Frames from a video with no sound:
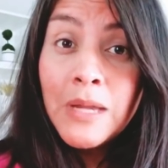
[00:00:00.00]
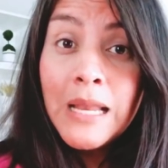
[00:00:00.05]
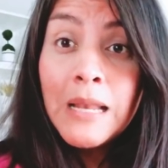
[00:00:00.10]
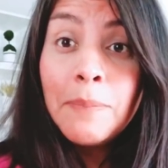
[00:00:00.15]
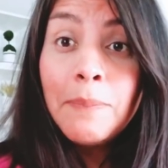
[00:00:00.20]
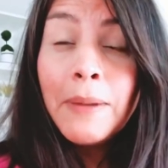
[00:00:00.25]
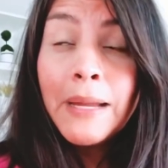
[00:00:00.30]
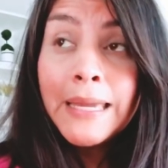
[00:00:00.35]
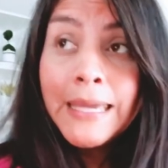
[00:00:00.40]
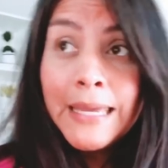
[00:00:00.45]

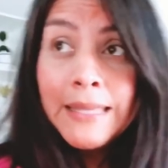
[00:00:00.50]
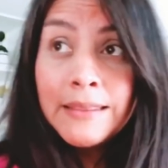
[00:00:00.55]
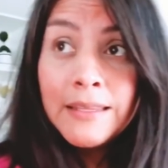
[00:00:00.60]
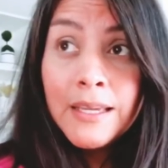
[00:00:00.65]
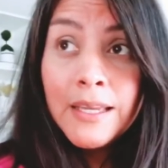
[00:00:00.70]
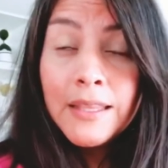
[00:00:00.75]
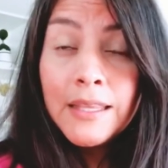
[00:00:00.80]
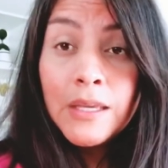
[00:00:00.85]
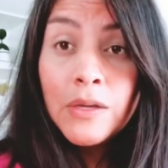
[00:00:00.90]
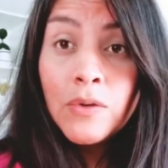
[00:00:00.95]
el
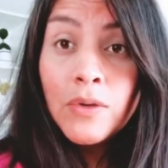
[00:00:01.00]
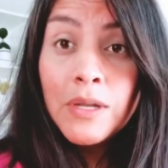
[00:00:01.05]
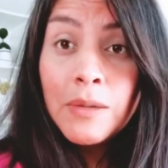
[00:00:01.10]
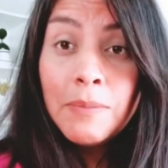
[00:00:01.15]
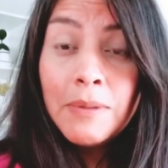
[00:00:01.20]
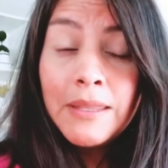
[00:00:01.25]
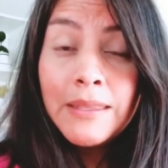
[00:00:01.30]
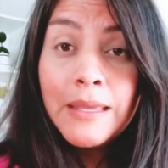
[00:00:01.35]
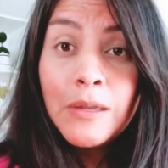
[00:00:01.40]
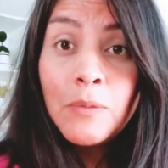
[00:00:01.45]
paquete que tengo que
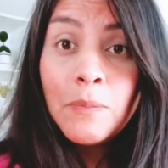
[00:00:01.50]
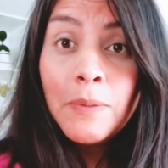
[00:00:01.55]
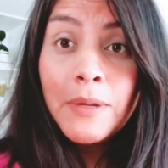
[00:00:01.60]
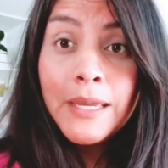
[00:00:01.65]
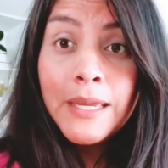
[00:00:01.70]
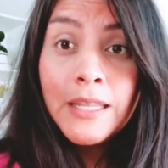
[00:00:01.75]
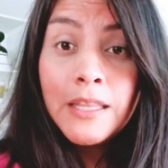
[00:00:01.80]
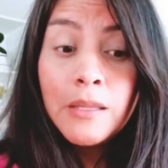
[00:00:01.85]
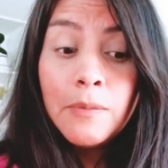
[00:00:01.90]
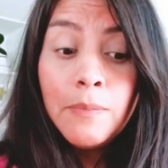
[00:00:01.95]
mandar, un
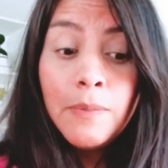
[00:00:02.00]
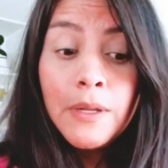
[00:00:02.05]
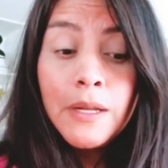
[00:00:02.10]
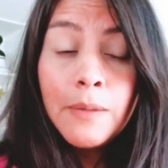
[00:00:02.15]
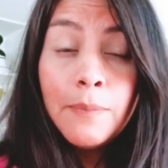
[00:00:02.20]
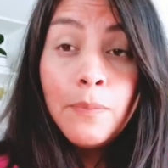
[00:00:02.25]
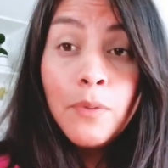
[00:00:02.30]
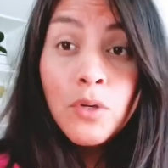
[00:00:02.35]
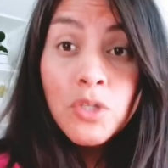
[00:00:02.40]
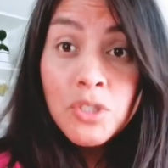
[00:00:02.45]
paquete
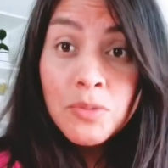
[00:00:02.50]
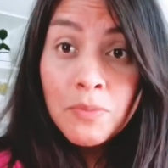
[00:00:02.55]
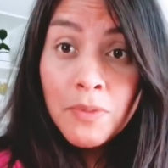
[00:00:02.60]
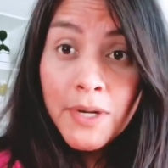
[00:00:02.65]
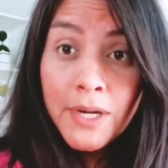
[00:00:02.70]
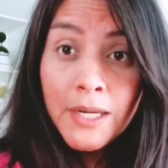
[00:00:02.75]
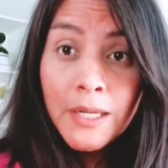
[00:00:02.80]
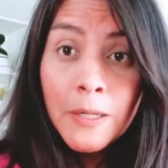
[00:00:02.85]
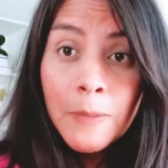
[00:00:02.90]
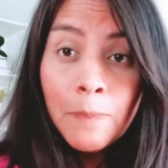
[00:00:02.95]
para
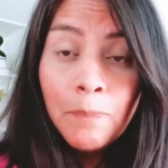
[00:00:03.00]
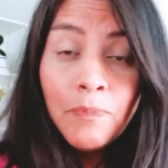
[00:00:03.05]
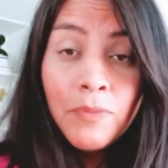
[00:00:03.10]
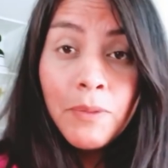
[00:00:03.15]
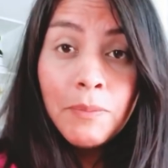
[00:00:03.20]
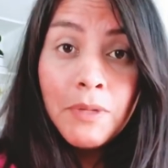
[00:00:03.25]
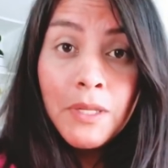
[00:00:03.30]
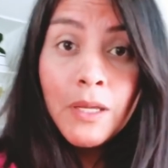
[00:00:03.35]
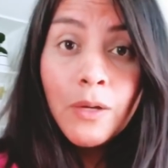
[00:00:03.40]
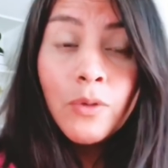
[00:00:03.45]
Poshmark
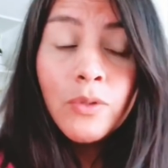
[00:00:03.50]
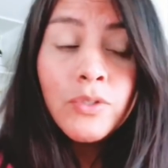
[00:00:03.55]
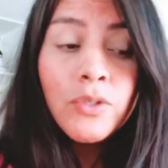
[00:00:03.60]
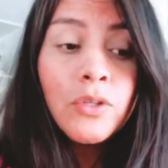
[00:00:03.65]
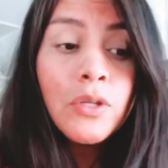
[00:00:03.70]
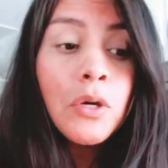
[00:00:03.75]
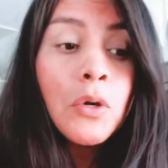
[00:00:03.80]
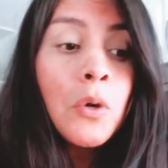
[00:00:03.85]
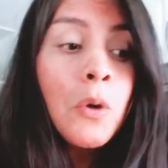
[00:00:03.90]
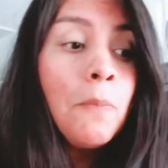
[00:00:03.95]
de mi
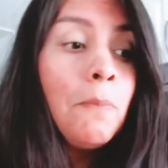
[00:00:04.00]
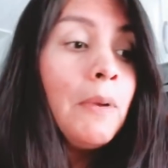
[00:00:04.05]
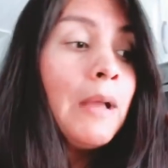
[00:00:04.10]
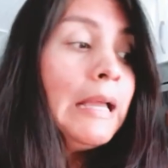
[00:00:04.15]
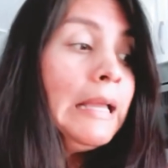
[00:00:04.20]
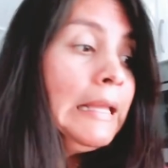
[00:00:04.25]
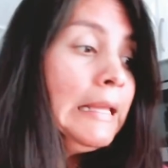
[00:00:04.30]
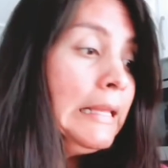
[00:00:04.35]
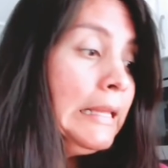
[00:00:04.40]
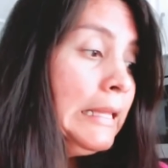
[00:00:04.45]
negocio de ropa.